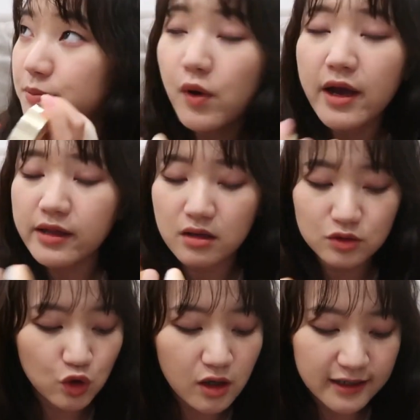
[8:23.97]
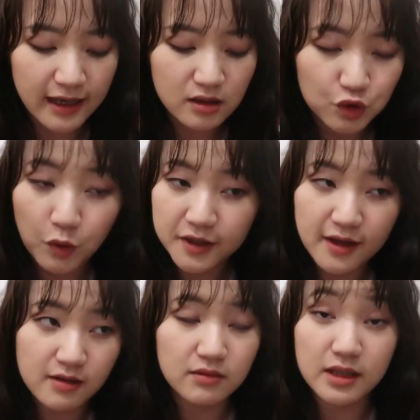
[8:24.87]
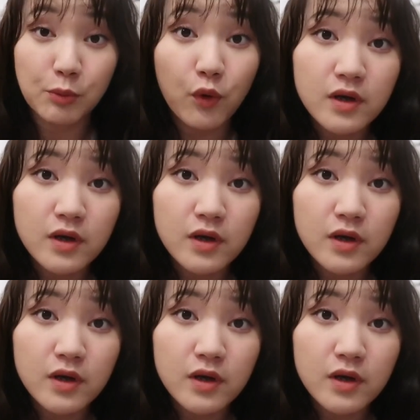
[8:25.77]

不会影响妆感，冬天你不